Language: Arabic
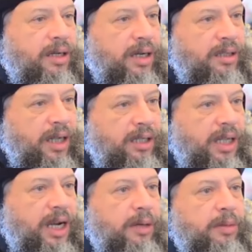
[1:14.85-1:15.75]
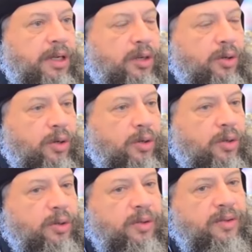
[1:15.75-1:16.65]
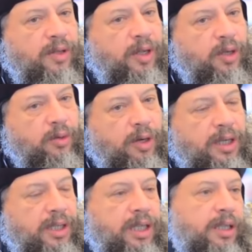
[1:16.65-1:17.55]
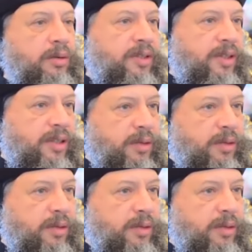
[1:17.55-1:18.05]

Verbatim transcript: خضعنا العمل للروح القدس وخضعنا وسيط